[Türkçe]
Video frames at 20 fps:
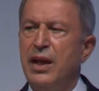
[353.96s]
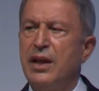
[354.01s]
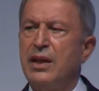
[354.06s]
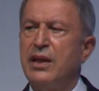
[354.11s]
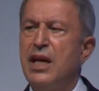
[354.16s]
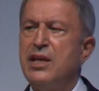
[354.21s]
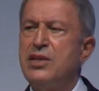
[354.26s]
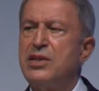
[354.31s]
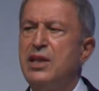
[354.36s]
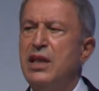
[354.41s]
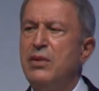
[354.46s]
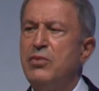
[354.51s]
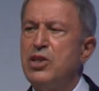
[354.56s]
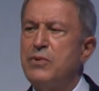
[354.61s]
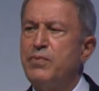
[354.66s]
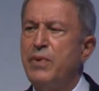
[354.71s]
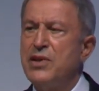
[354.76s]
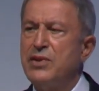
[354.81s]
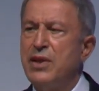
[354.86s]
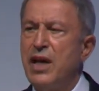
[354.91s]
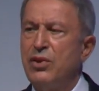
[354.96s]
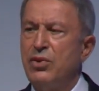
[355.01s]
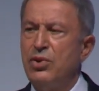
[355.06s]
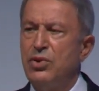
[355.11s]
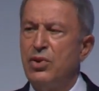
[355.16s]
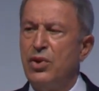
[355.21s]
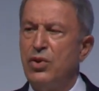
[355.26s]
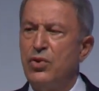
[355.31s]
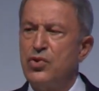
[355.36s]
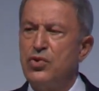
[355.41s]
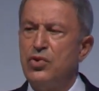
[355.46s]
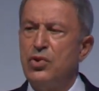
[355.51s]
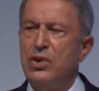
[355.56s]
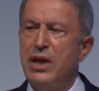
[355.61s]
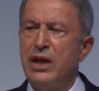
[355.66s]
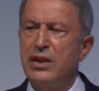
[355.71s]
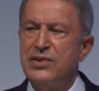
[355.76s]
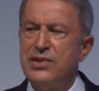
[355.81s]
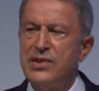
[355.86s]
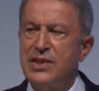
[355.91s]
Geçtiğimiz pazar günü
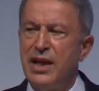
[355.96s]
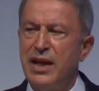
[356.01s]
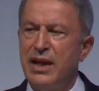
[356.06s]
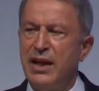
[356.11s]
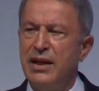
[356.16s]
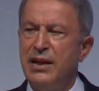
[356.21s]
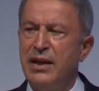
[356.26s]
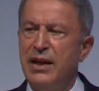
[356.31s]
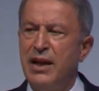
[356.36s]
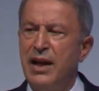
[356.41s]
huzurlarınızda